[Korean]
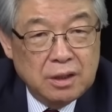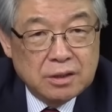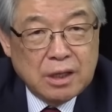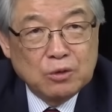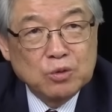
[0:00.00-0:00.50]

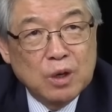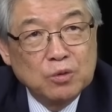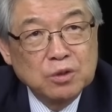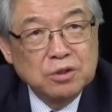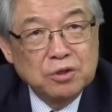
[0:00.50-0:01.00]
새로
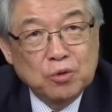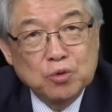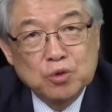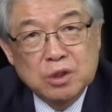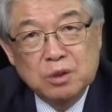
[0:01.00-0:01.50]
나온 그
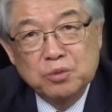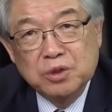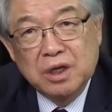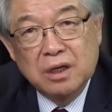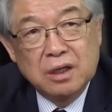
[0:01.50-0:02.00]
여론조사를
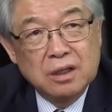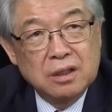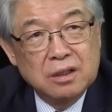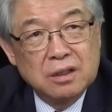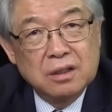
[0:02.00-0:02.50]
보니까
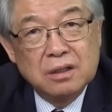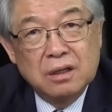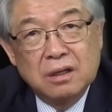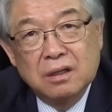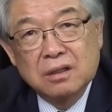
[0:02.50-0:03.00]

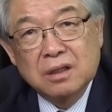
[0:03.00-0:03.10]
어,